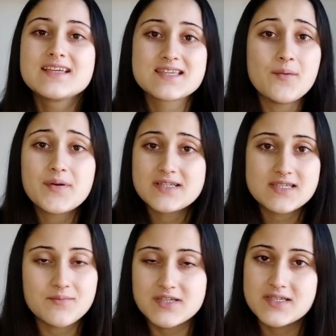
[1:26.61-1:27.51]
siempre,
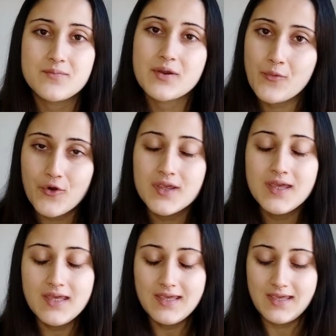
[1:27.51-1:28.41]
siempre, siempre voy
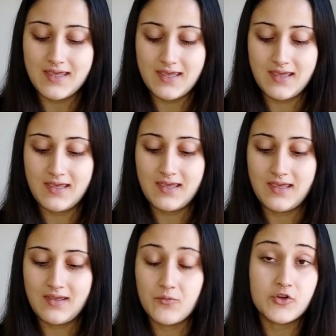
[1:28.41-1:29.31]

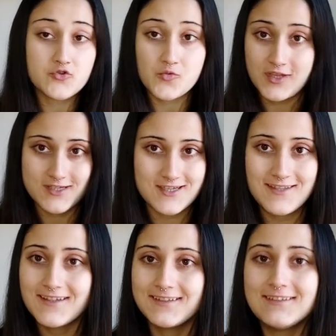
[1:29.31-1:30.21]
y bueno, os voy a enseñar.